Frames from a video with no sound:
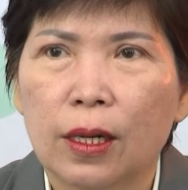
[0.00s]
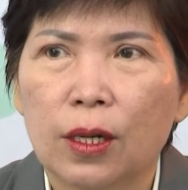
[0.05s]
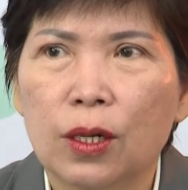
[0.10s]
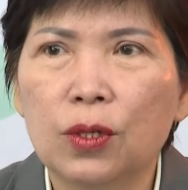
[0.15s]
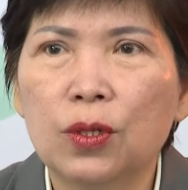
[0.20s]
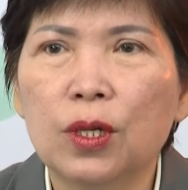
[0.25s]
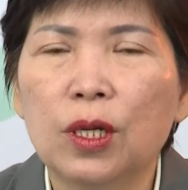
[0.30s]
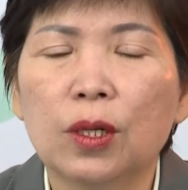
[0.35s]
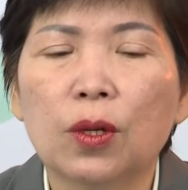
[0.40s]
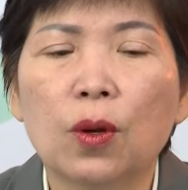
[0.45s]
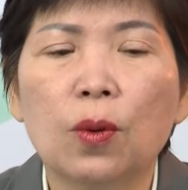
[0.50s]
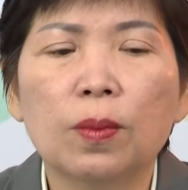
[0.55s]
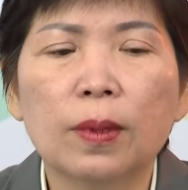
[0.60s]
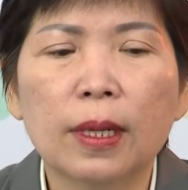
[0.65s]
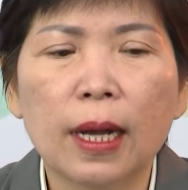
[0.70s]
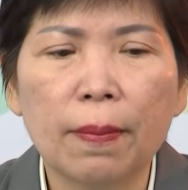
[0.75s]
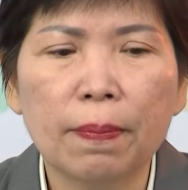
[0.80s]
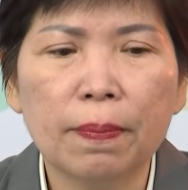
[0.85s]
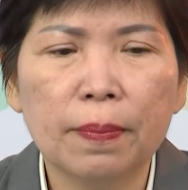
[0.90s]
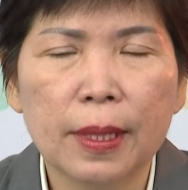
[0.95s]
nó chuyên cung
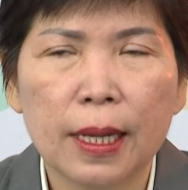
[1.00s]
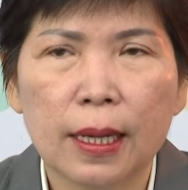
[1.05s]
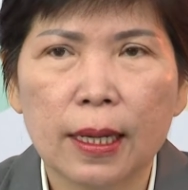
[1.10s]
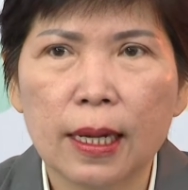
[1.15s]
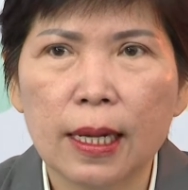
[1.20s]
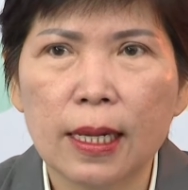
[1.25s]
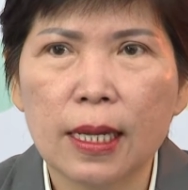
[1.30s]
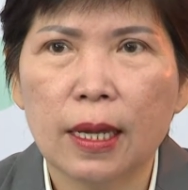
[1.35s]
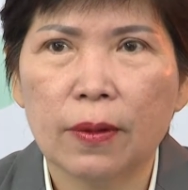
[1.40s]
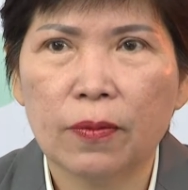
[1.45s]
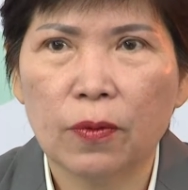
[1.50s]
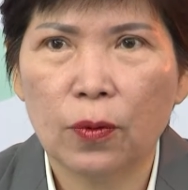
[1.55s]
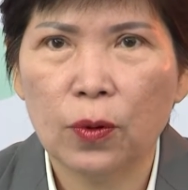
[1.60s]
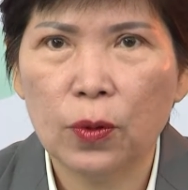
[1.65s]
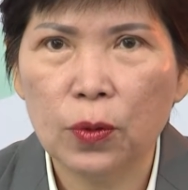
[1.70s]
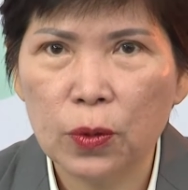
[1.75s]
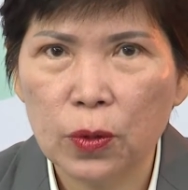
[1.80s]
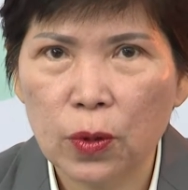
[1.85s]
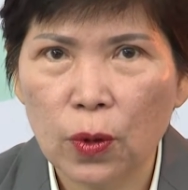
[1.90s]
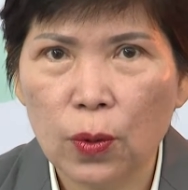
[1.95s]
cấp những cái dịch vụ
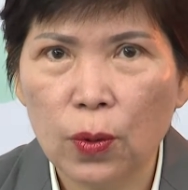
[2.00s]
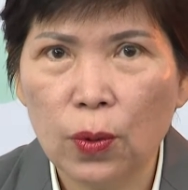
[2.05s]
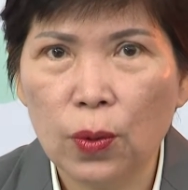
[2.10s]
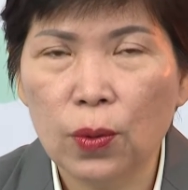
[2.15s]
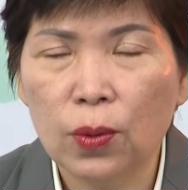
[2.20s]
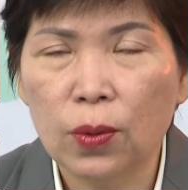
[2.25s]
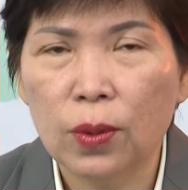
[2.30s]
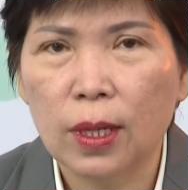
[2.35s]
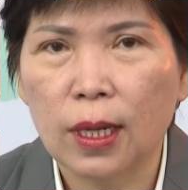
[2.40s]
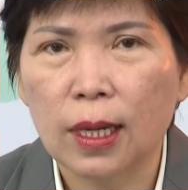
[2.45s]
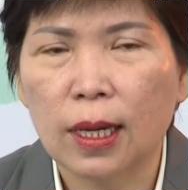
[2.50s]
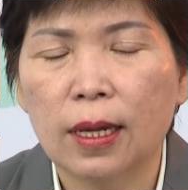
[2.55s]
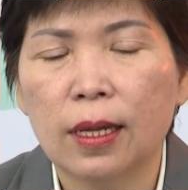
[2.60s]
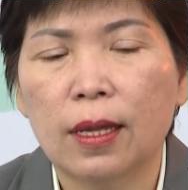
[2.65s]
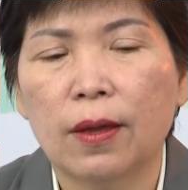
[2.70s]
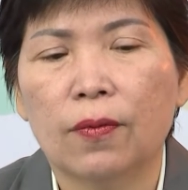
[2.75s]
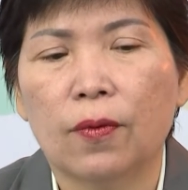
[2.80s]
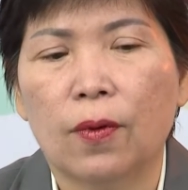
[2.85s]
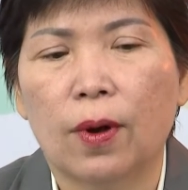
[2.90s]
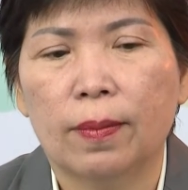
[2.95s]
lưu trú những cái
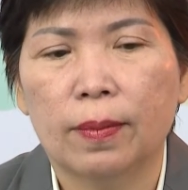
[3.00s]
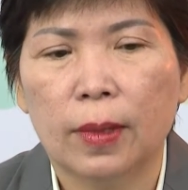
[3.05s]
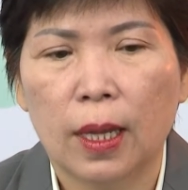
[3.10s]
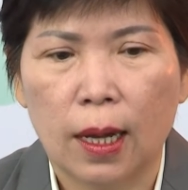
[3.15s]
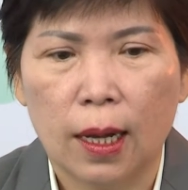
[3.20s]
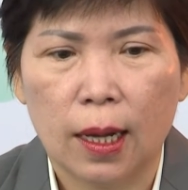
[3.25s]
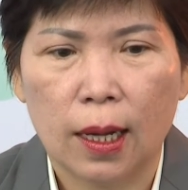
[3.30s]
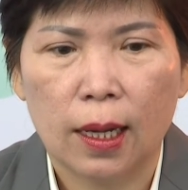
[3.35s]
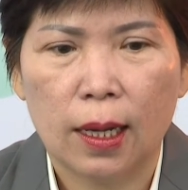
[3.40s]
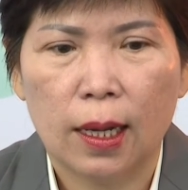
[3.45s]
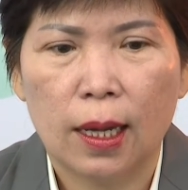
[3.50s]
dịch vụ ẩm thực